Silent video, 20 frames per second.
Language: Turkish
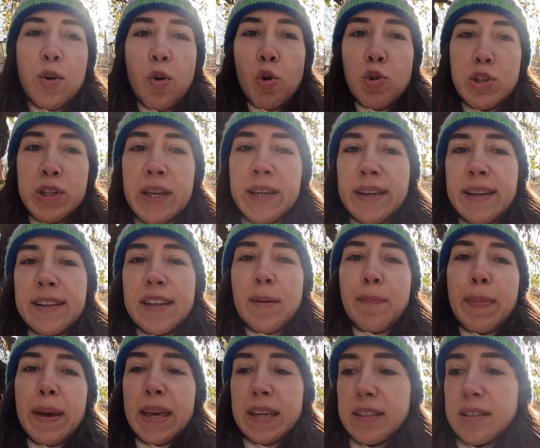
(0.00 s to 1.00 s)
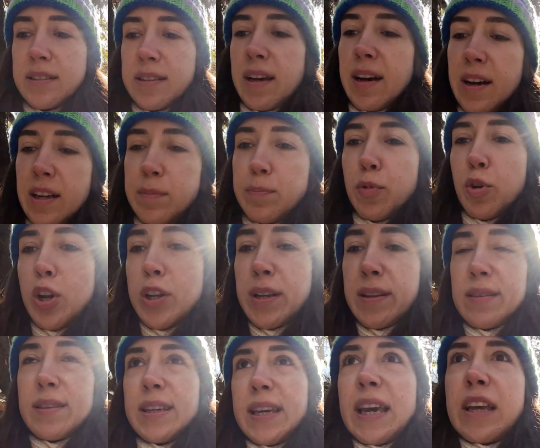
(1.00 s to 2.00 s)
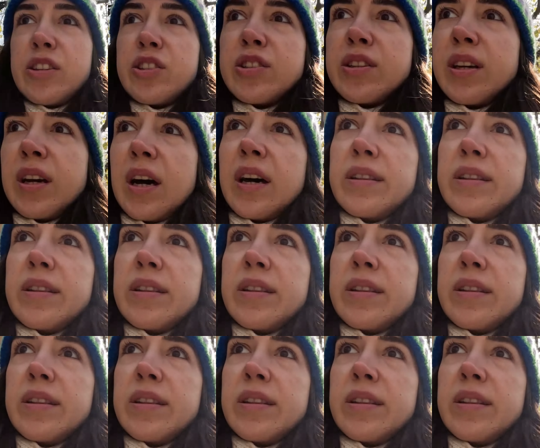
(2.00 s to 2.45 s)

O şekilde 5 saat böyle nasıl geçti